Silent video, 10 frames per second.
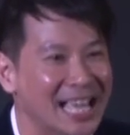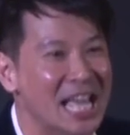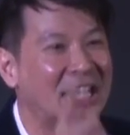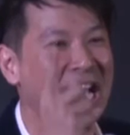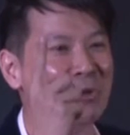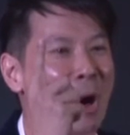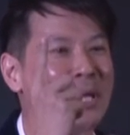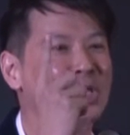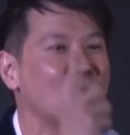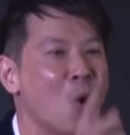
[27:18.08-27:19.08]
人，跟
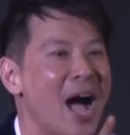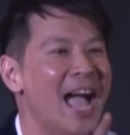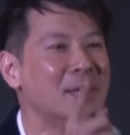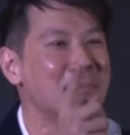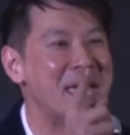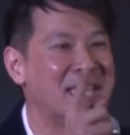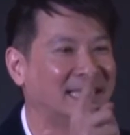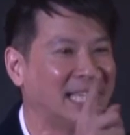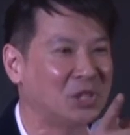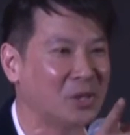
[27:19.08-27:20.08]
我们所爱的每一
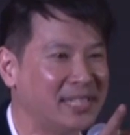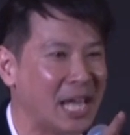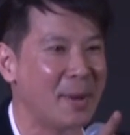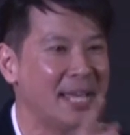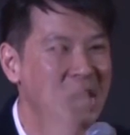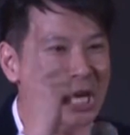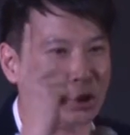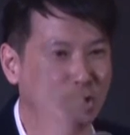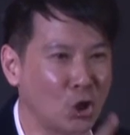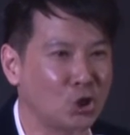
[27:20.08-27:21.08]
个弟兄姐妹，
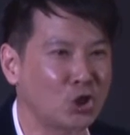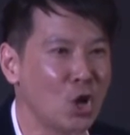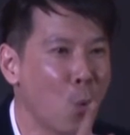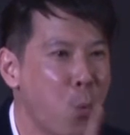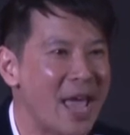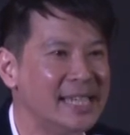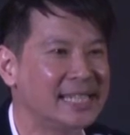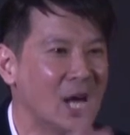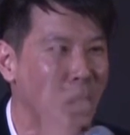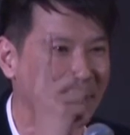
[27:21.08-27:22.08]
继续
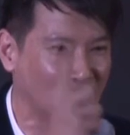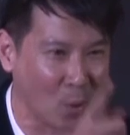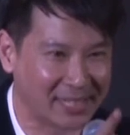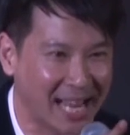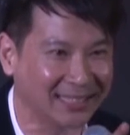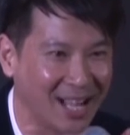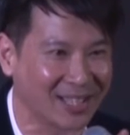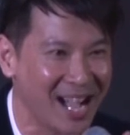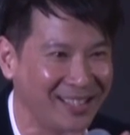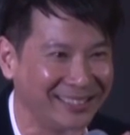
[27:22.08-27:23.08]
为着我们的国家
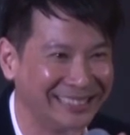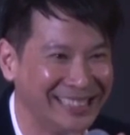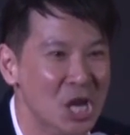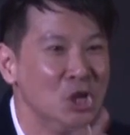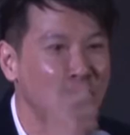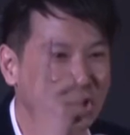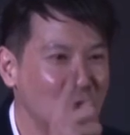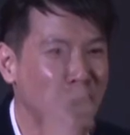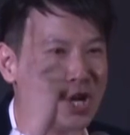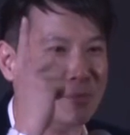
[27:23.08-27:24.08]
祷告。
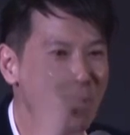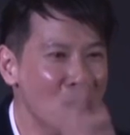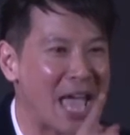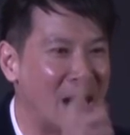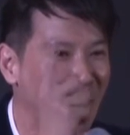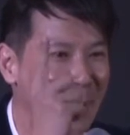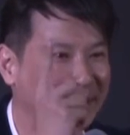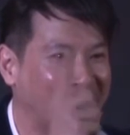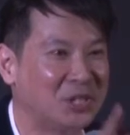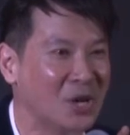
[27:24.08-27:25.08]
继续牧养我
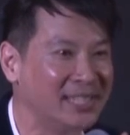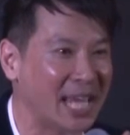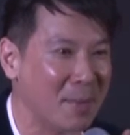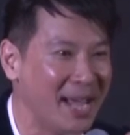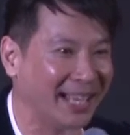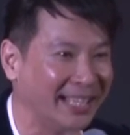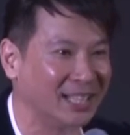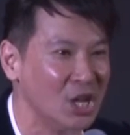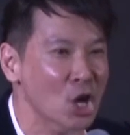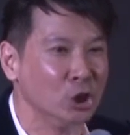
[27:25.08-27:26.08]
们的弟兄姐妹，
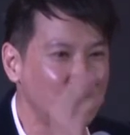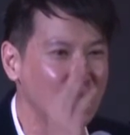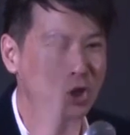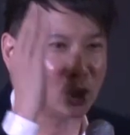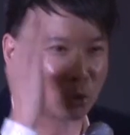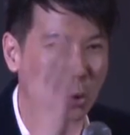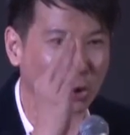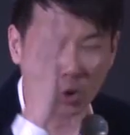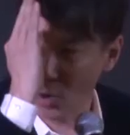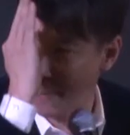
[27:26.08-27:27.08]
继续
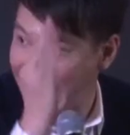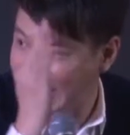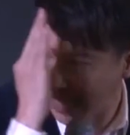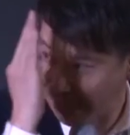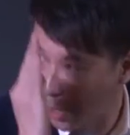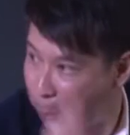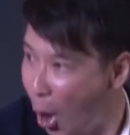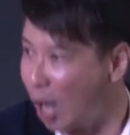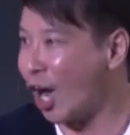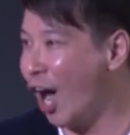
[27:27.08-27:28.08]
堵住马来西亚这个
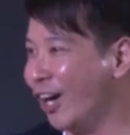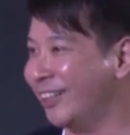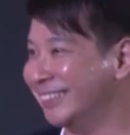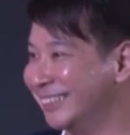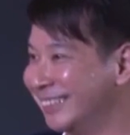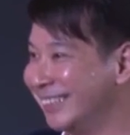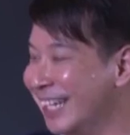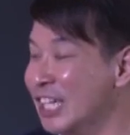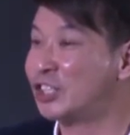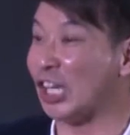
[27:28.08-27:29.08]
破口，
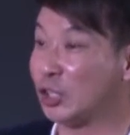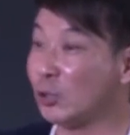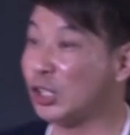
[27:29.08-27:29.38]
这